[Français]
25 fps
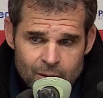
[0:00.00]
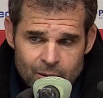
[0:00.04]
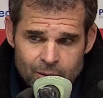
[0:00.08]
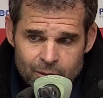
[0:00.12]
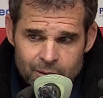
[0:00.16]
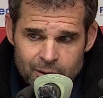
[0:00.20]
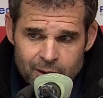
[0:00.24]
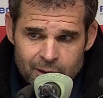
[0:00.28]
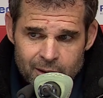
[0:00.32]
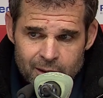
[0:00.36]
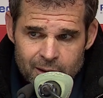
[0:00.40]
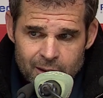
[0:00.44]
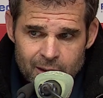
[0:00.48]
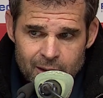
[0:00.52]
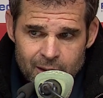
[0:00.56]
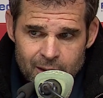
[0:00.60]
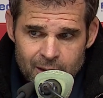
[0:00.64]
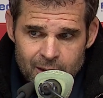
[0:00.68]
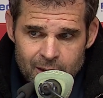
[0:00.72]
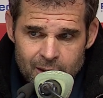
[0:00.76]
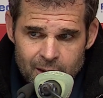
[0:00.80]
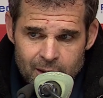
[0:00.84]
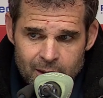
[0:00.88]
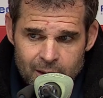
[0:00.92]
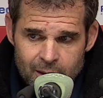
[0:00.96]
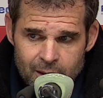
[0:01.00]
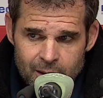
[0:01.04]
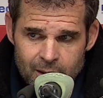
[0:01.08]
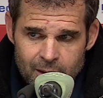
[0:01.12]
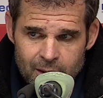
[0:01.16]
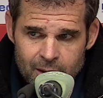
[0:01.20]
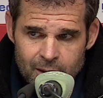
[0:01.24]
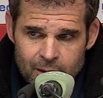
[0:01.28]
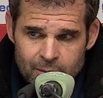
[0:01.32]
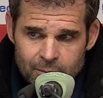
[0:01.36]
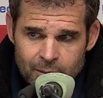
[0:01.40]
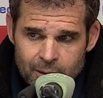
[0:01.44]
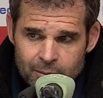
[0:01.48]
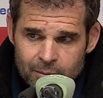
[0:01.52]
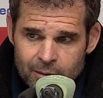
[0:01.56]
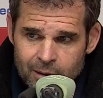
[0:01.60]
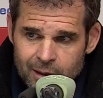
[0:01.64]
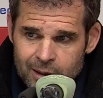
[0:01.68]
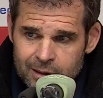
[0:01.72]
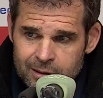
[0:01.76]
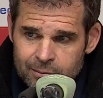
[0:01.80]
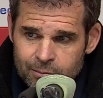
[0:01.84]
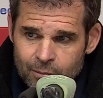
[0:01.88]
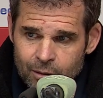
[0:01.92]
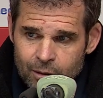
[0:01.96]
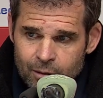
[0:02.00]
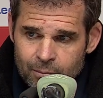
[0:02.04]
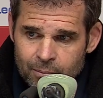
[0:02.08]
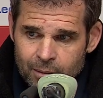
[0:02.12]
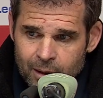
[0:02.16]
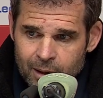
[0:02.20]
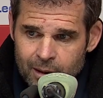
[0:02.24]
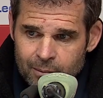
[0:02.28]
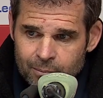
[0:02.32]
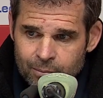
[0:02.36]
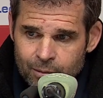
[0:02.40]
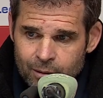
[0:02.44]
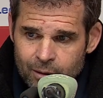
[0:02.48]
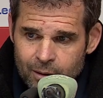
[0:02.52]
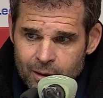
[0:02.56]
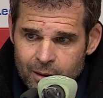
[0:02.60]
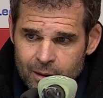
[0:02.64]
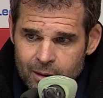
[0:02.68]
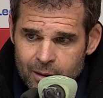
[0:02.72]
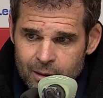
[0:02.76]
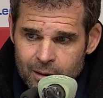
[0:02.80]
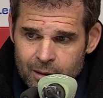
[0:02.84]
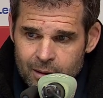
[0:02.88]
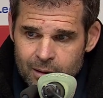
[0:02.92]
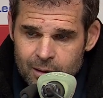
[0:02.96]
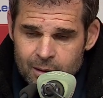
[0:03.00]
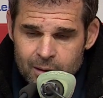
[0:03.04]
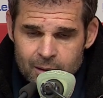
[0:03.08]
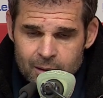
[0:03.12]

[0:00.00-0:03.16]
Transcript: on est euh, au même classement par rapport euh,